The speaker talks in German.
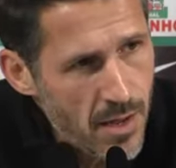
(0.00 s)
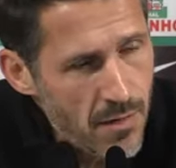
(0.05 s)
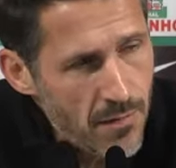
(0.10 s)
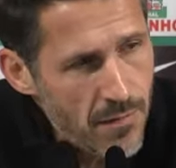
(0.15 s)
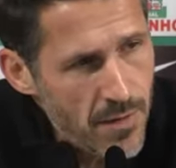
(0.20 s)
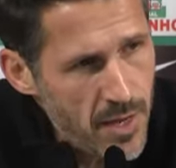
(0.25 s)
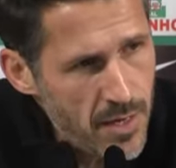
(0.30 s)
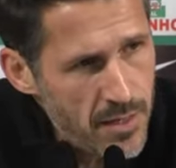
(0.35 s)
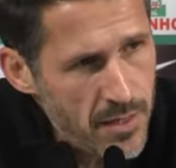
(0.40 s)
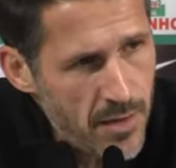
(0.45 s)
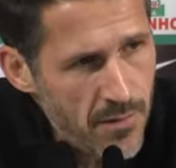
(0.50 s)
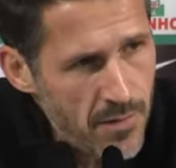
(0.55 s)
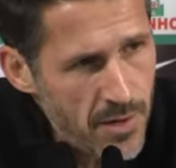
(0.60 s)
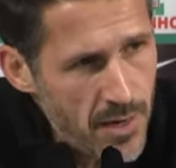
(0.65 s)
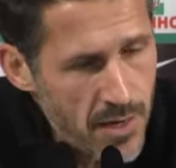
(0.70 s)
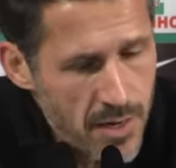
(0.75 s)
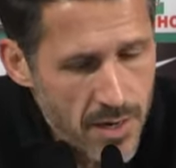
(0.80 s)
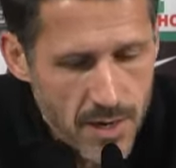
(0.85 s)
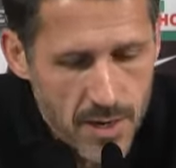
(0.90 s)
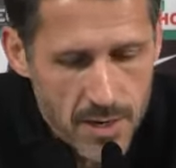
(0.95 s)
Weg, den wir
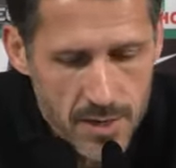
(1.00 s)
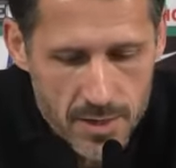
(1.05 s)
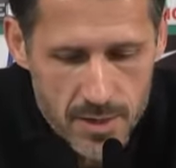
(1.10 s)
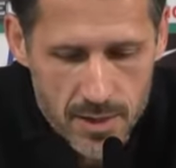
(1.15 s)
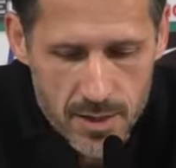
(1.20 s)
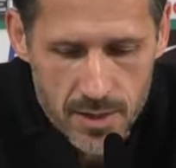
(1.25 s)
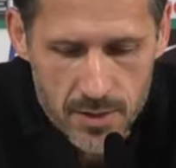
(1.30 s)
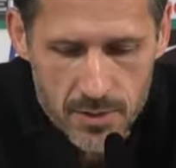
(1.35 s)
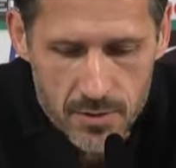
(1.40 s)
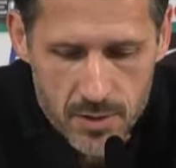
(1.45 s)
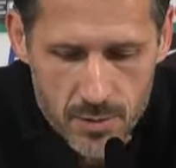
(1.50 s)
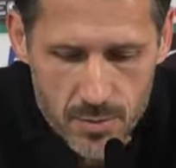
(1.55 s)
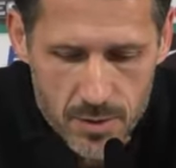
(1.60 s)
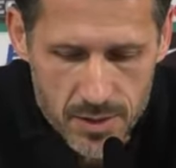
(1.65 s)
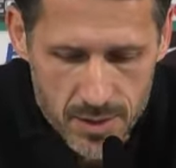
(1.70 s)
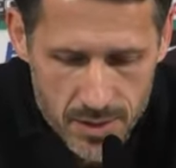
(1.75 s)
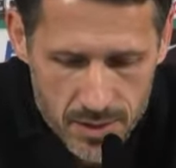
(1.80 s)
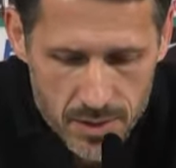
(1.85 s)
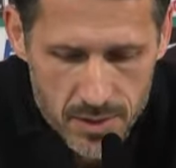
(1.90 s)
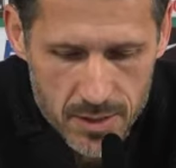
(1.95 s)
da gerade gehen. Aber
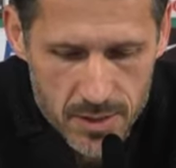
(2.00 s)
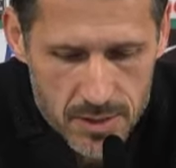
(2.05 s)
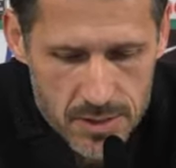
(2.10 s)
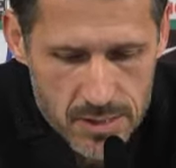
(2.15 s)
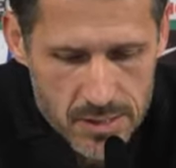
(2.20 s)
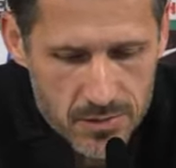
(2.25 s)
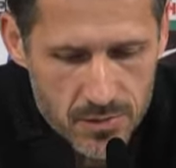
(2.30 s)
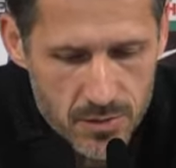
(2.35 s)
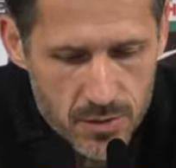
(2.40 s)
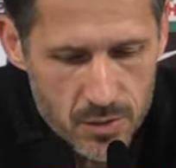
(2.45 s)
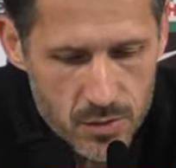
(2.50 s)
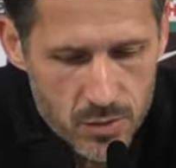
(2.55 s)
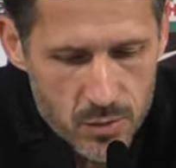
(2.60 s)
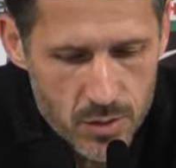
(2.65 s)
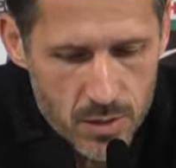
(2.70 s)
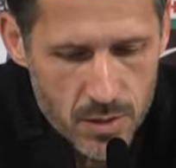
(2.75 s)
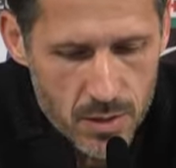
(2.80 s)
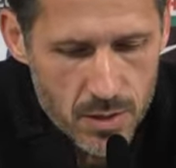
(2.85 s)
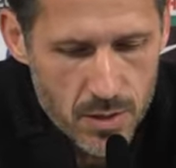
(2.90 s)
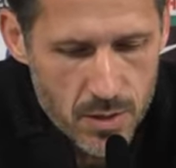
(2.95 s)
richtig ist, dass wir
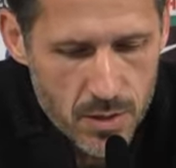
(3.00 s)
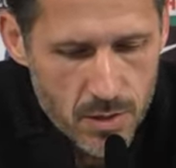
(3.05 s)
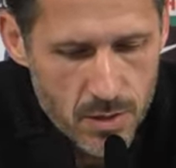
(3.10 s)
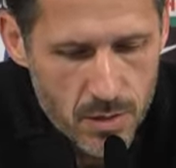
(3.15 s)
natürlich